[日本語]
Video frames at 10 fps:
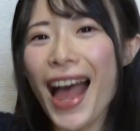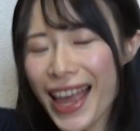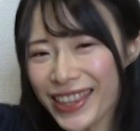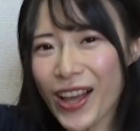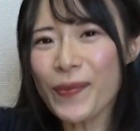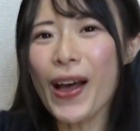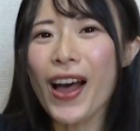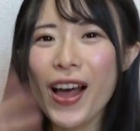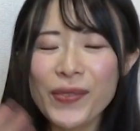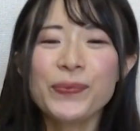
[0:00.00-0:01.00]
はいどう
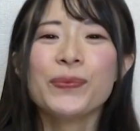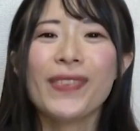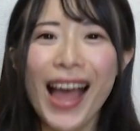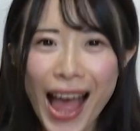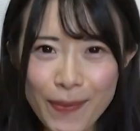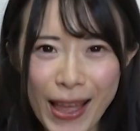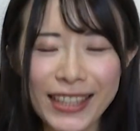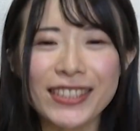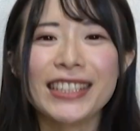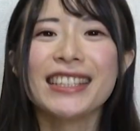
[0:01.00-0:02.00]
も
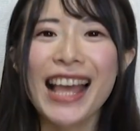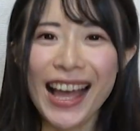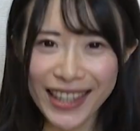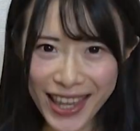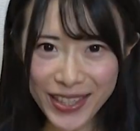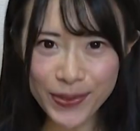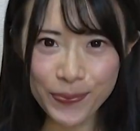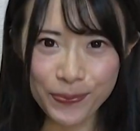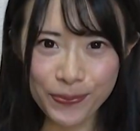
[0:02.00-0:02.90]
アマツイチャーです。